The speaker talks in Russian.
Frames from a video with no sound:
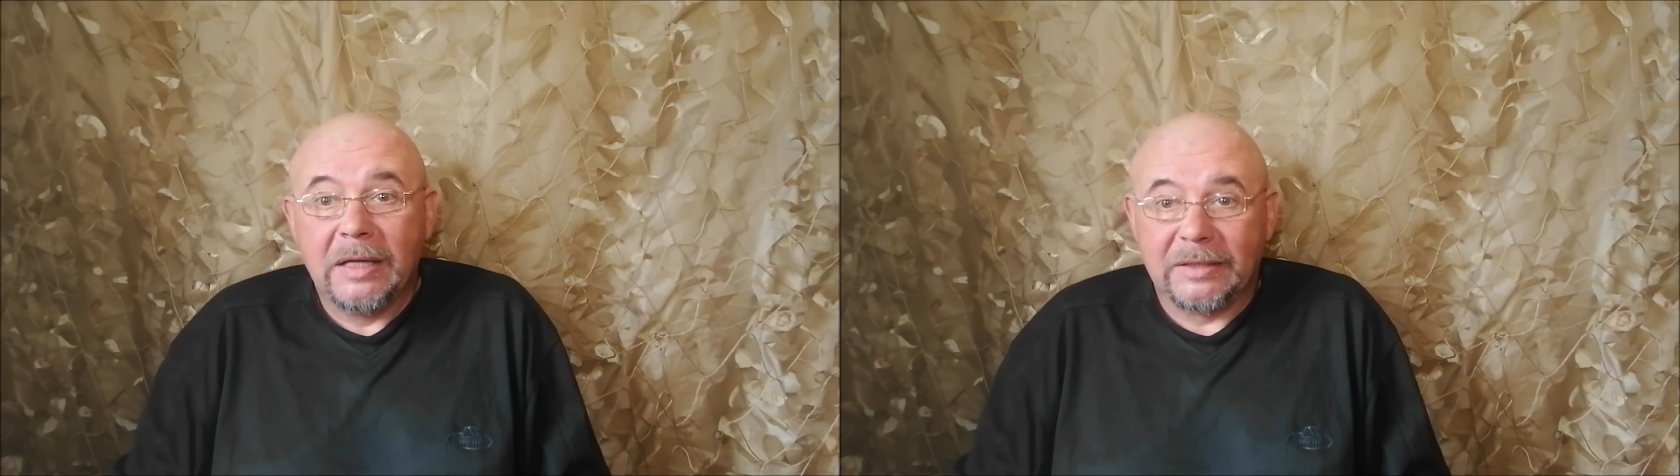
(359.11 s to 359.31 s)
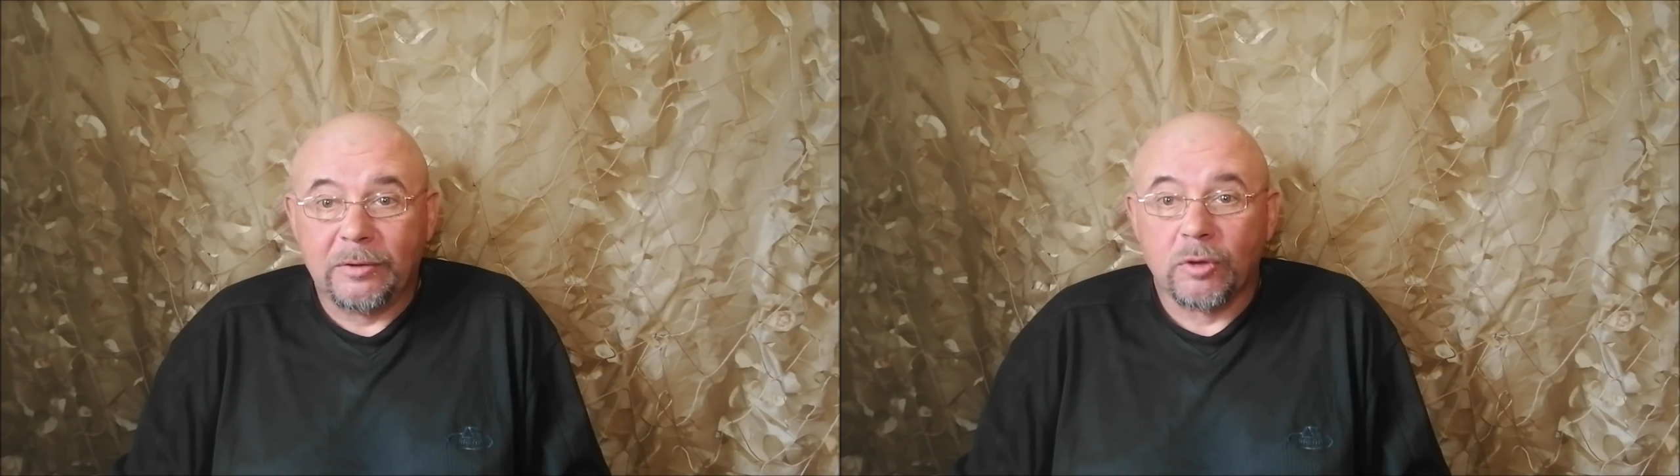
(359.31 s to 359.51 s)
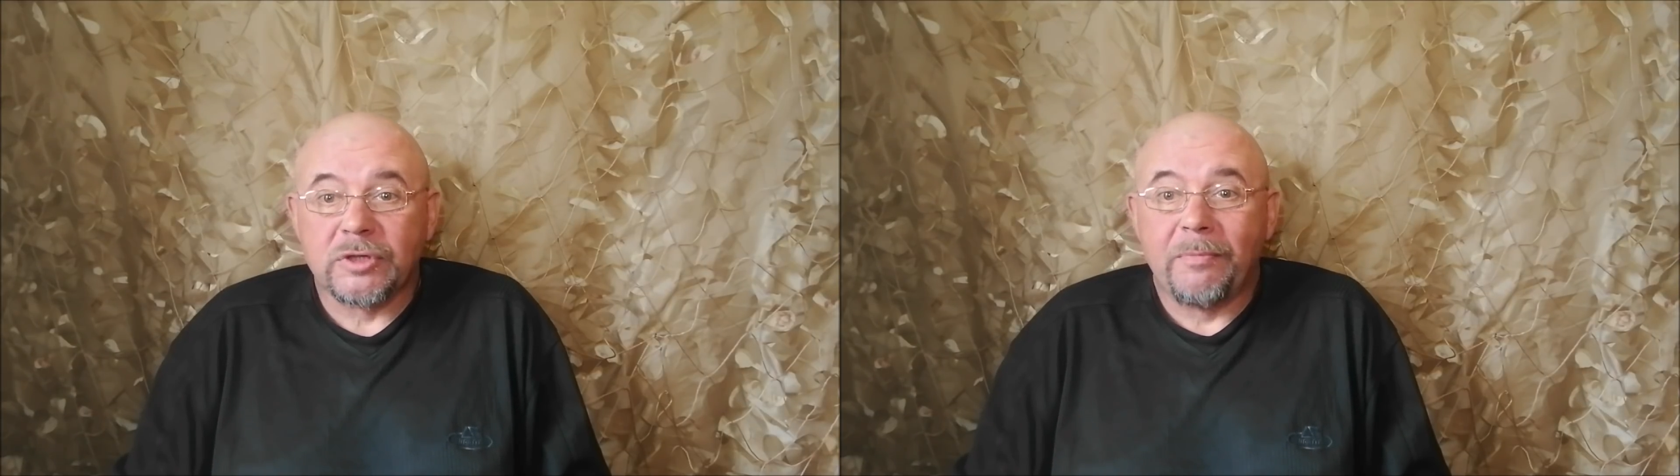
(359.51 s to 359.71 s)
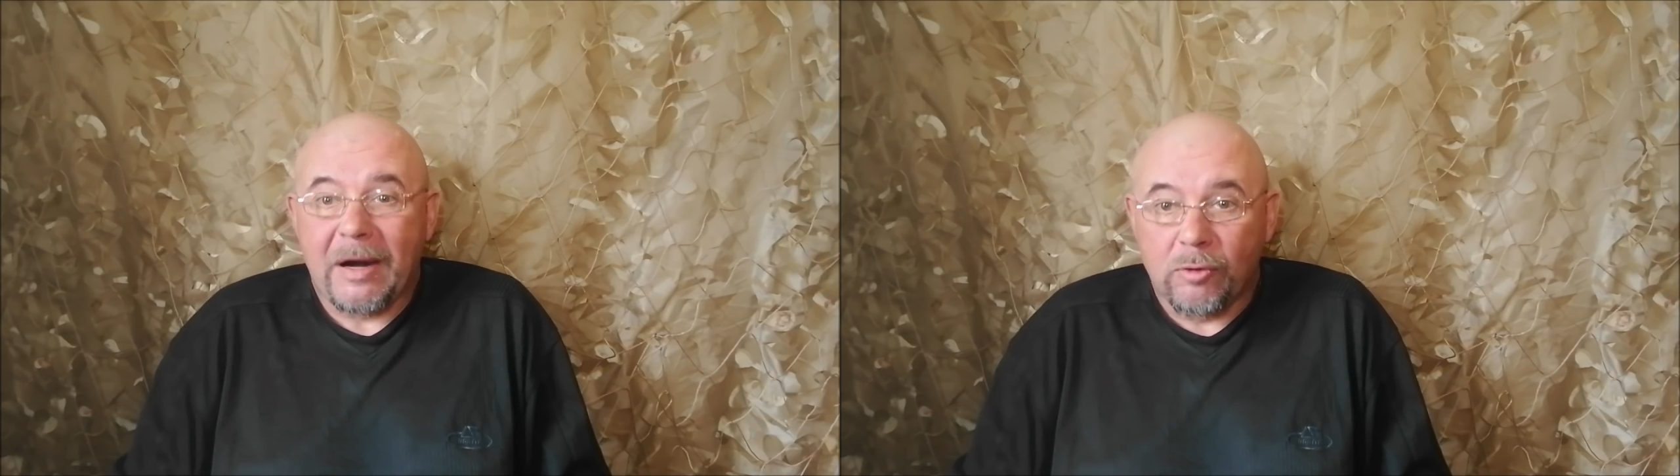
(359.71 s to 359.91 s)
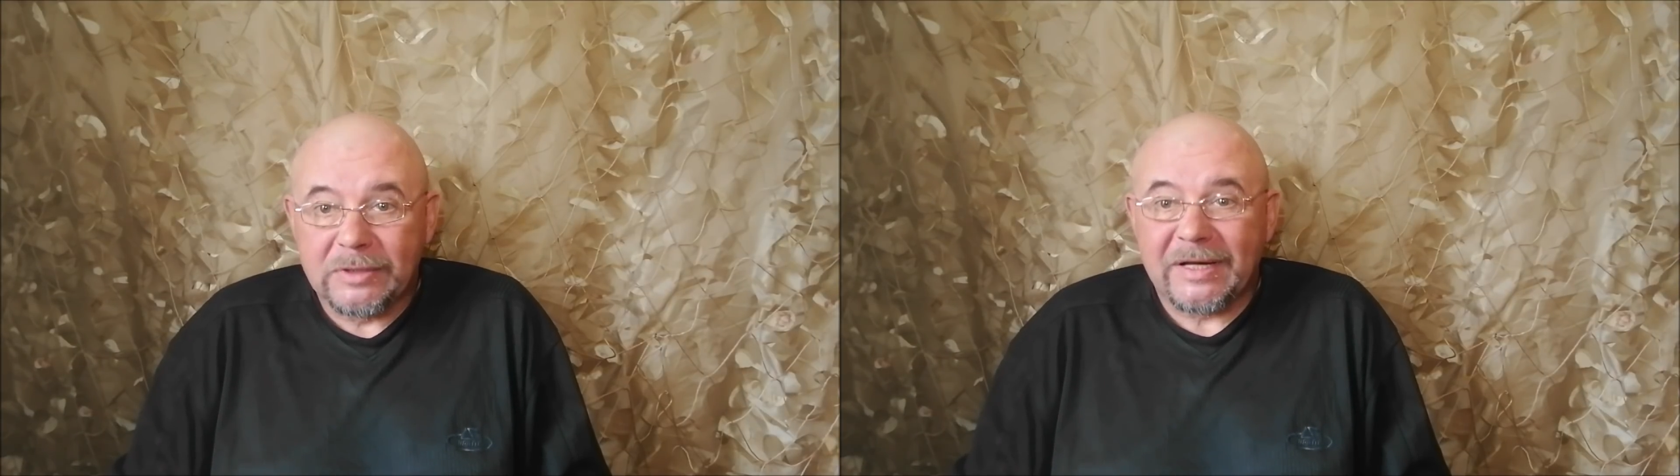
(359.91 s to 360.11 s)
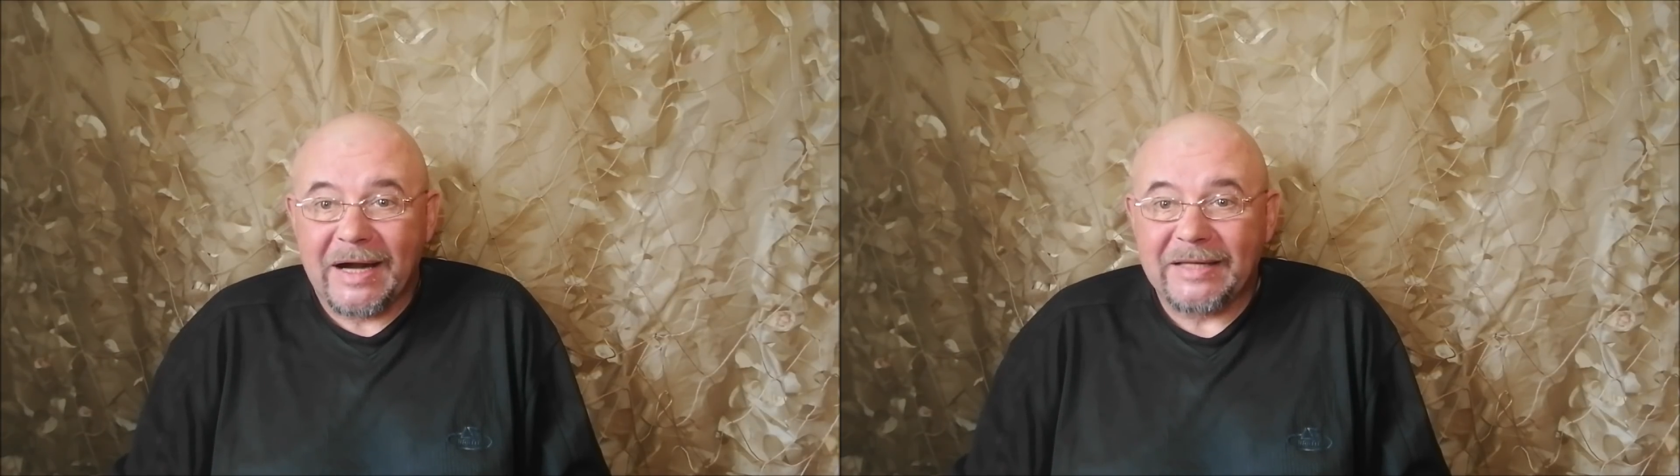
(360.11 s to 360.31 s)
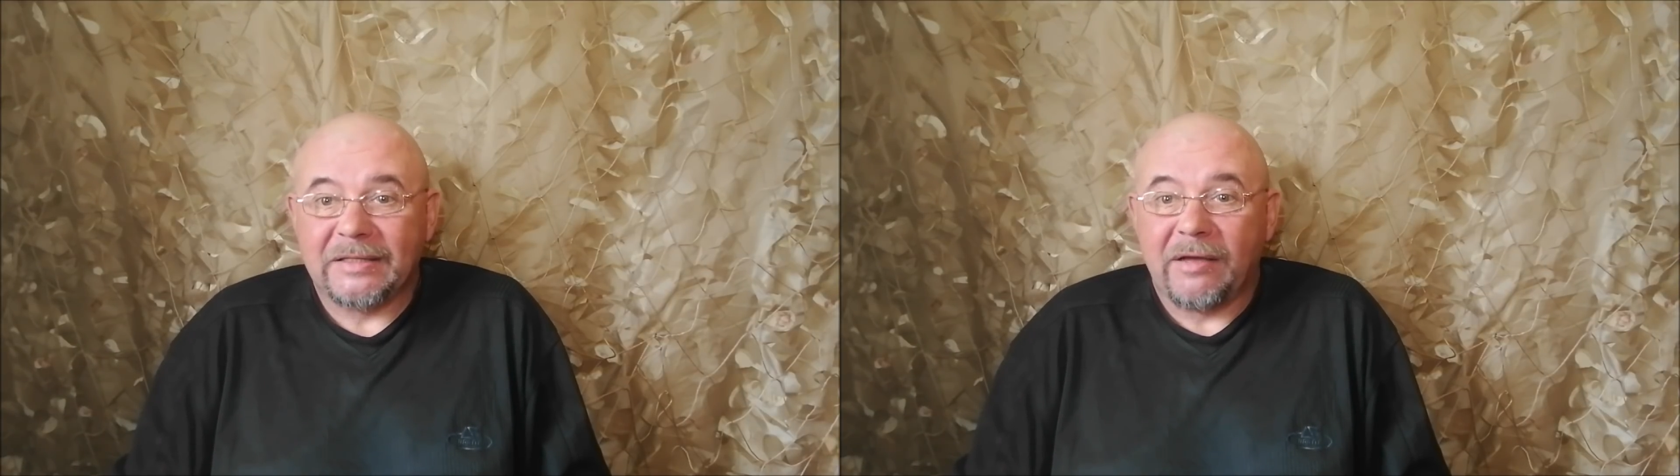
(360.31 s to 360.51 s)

Ты должен бороться ради